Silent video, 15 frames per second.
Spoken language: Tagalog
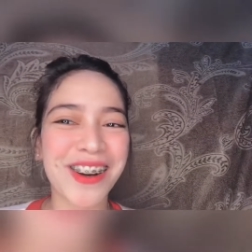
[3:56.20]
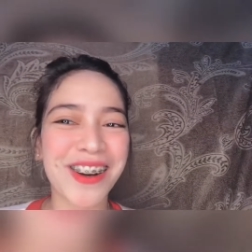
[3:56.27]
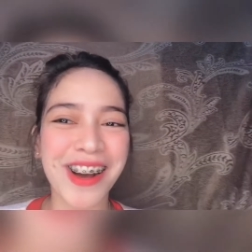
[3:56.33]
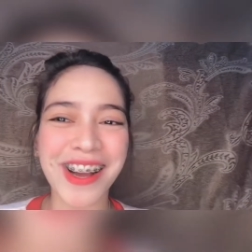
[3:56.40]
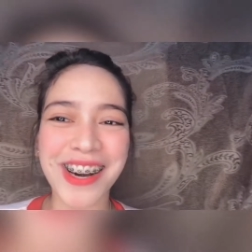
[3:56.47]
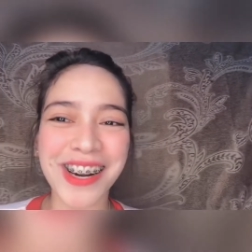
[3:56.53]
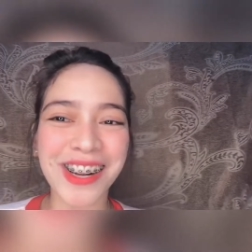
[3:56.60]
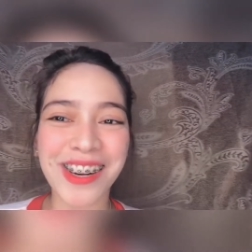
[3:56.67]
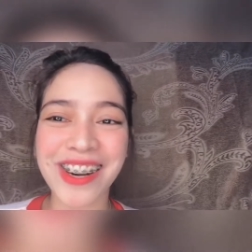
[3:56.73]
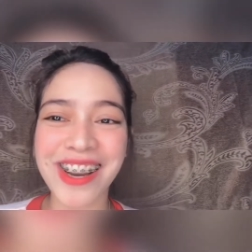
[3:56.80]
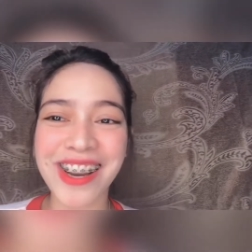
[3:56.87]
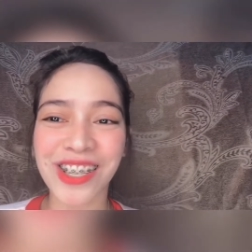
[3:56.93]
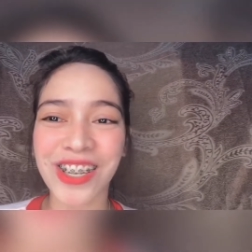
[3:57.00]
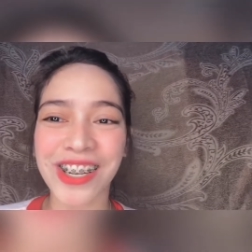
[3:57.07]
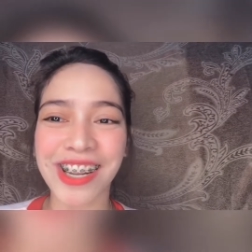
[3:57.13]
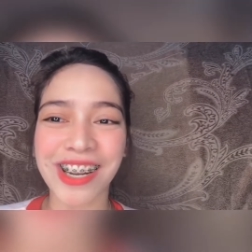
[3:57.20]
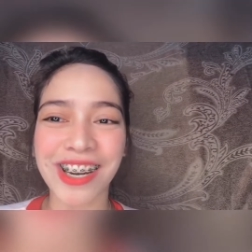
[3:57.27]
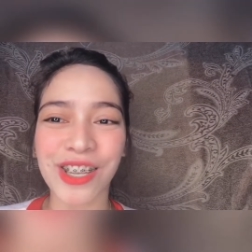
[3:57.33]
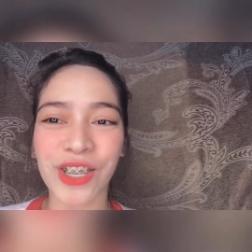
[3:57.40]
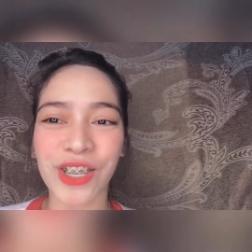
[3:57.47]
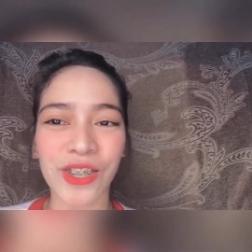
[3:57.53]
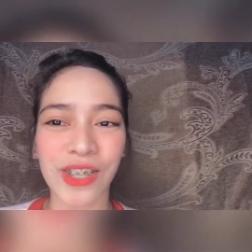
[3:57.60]
arang reach na
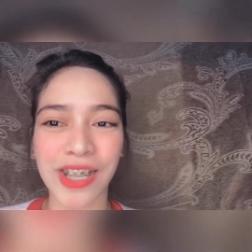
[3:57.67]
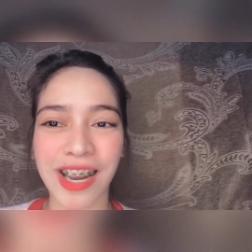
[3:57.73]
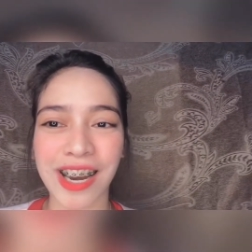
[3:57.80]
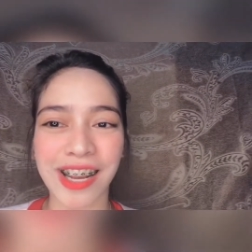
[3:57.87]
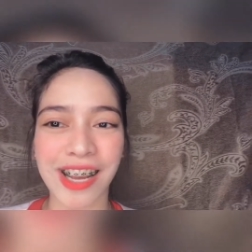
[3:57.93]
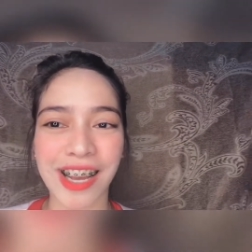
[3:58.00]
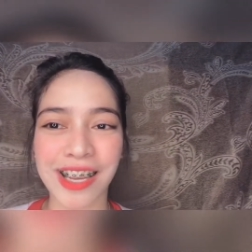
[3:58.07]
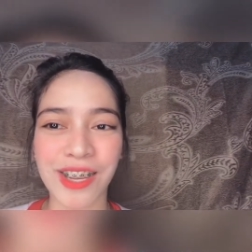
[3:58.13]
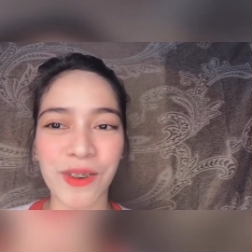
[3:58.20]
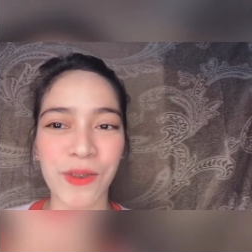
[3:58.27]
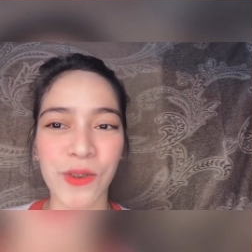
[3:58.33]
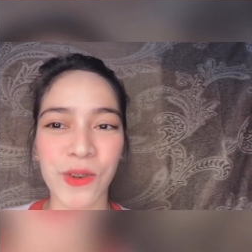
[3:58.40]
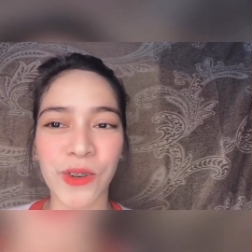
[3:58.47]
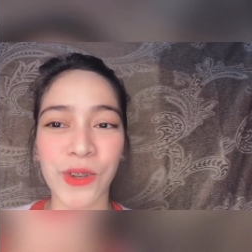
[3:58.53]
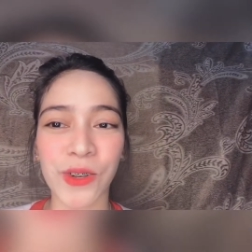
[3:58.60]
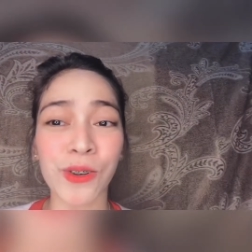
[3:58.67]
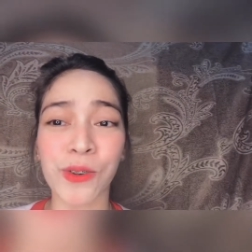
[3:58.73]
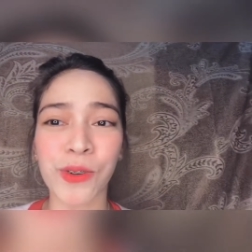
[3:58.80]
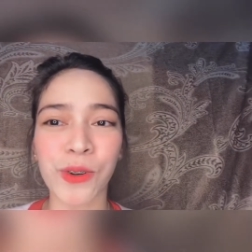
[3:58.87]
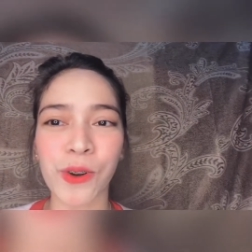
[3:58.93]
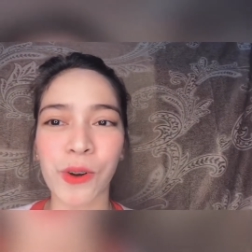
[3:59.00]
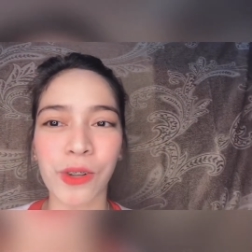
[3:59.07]
reach ko talaga yung, yung
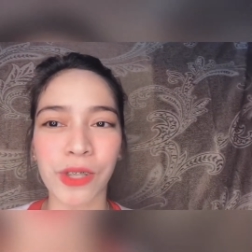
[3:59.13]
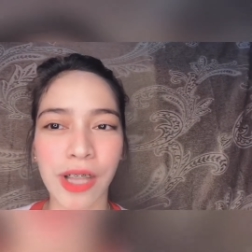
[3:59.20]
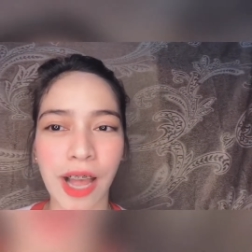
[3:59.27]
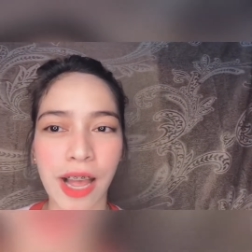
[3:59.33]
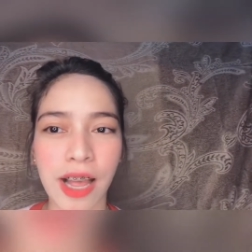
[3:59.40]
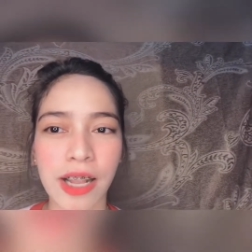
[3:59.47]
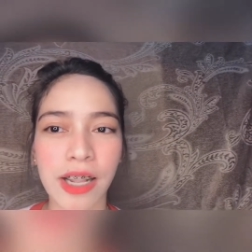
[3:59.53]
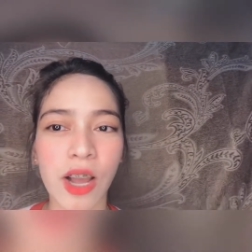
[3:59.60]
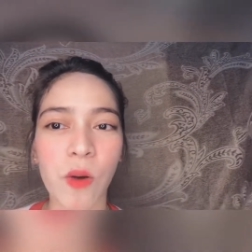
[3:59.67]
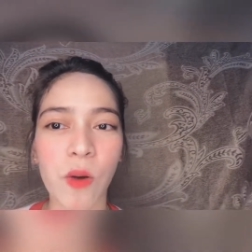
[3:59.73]
nota na